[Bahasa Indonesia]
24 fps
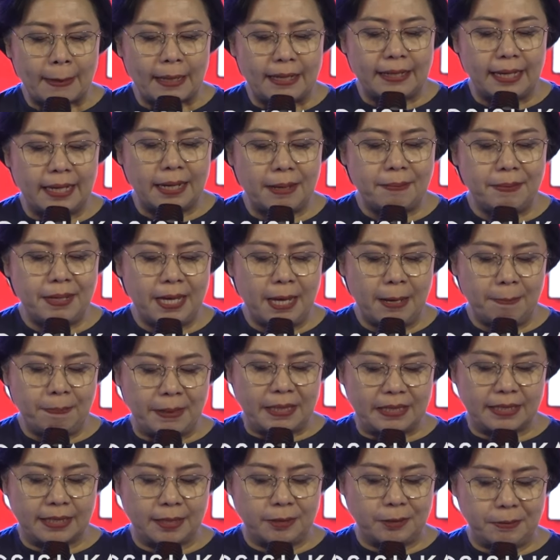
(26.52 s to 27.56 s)
Yeremia
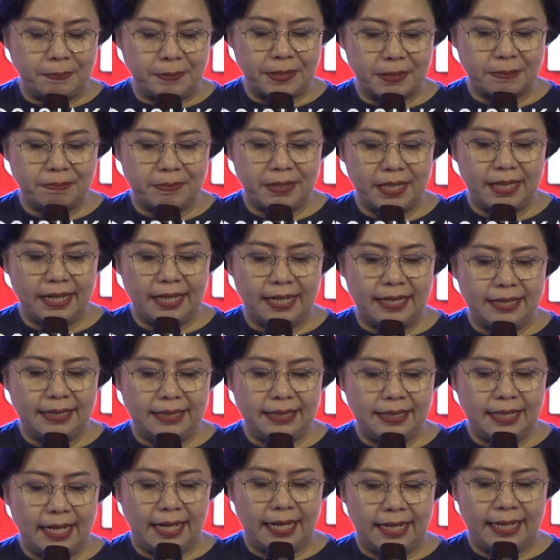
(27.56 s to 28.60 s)
pasal 29
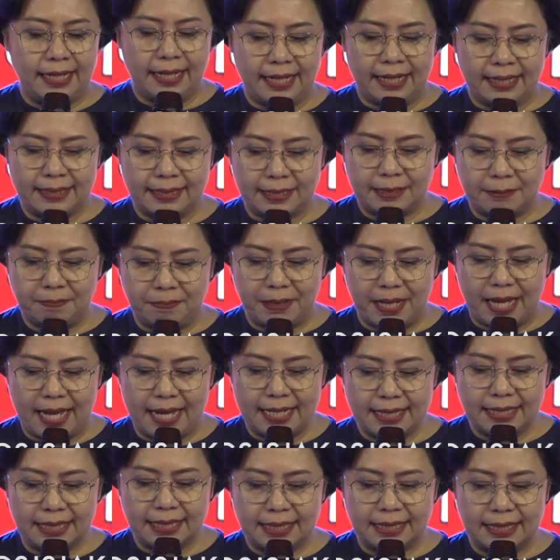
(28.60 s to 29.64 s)
ayat
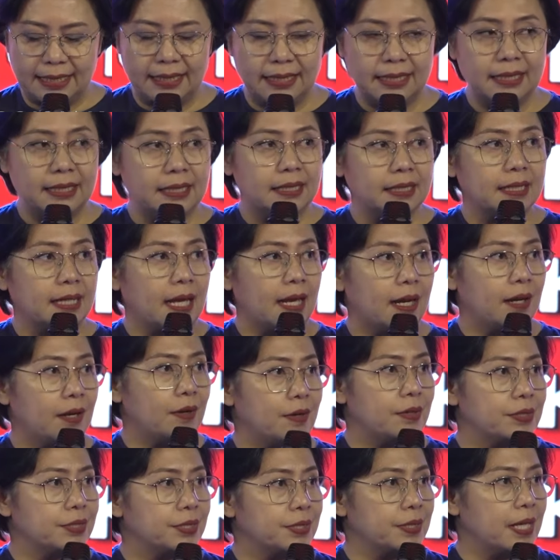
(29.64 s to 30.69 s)
11
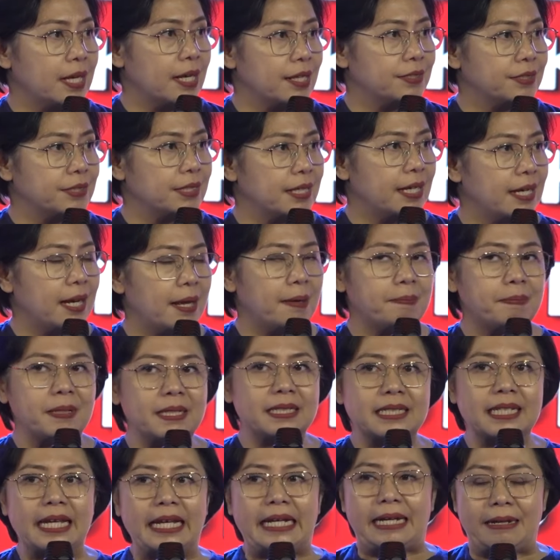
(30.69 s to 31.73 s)
kalau saudara sudah dapat
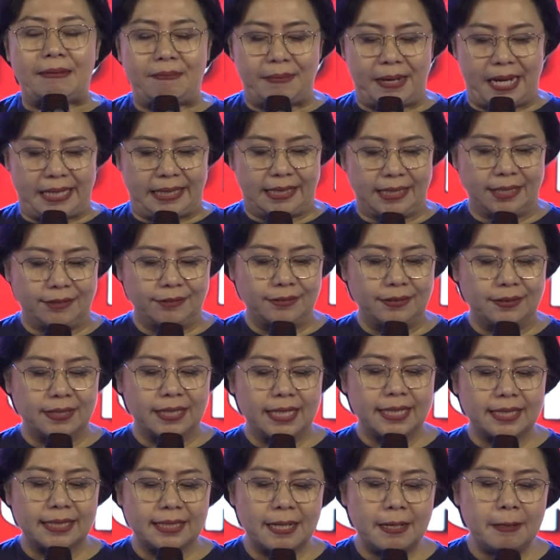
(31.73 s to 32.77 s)
saya akan baca untuk
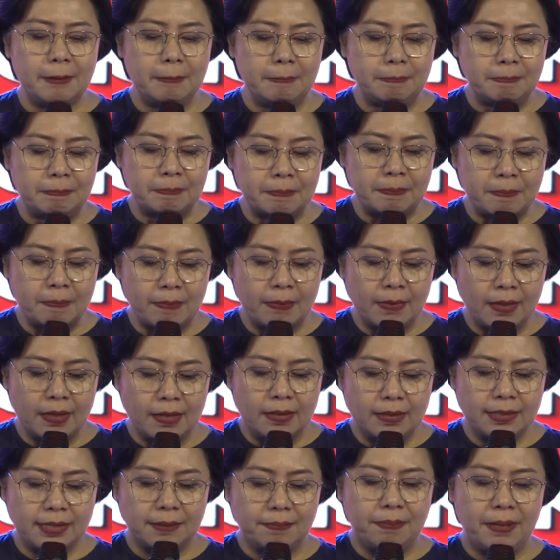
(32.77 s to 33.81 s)
kita.
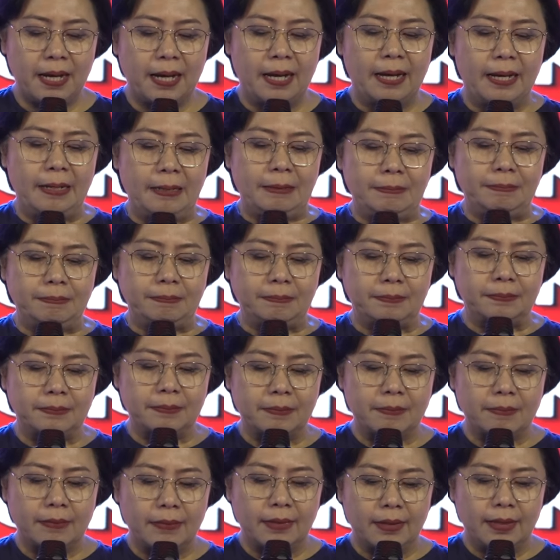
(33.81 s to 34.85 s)
Sebab
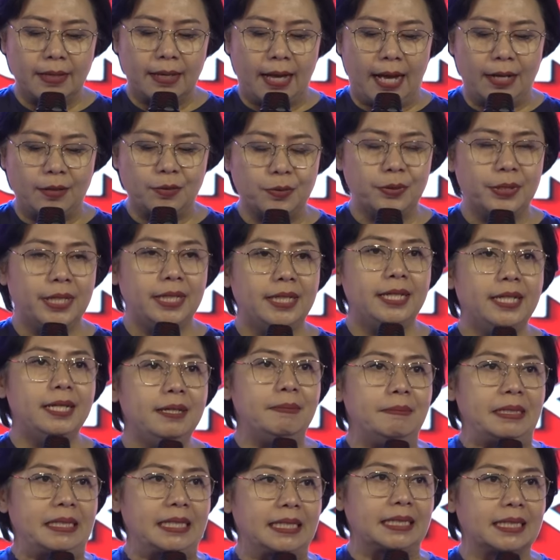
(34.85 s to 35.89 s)
aku ini
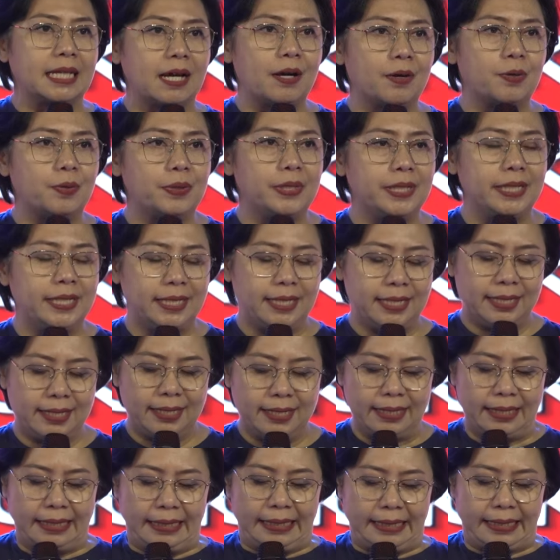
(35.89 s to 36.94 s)
mengetahui
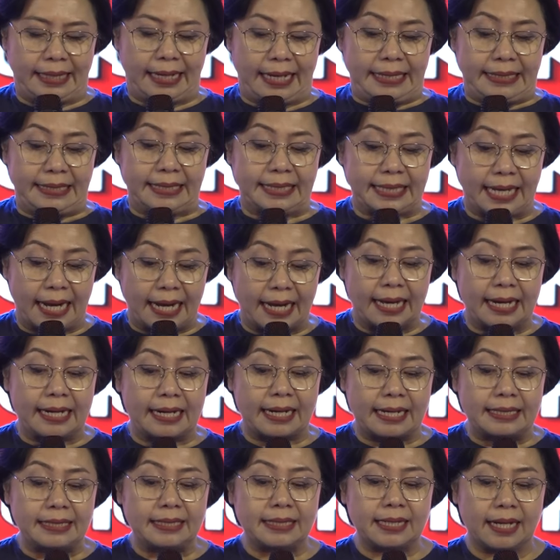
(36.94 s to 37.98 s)

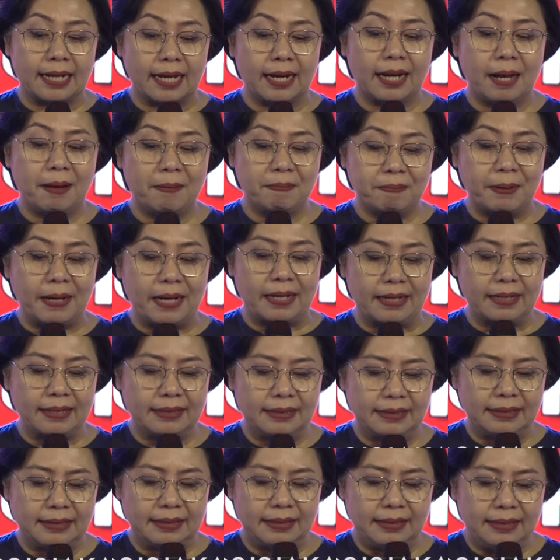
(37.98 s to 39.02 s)
rancangan-rancangan apa
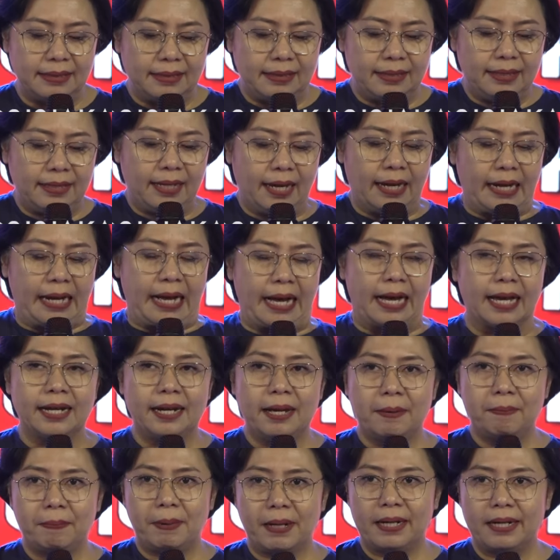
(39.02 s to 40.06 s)
yang
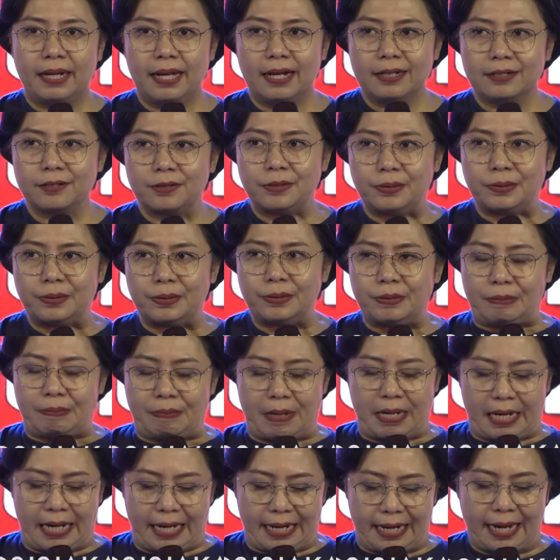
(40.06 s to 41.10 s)
ada padaku
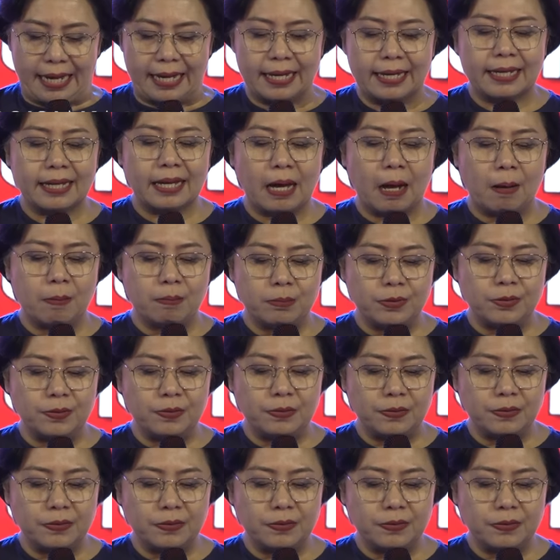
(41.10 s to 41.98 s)
mengenai kamu.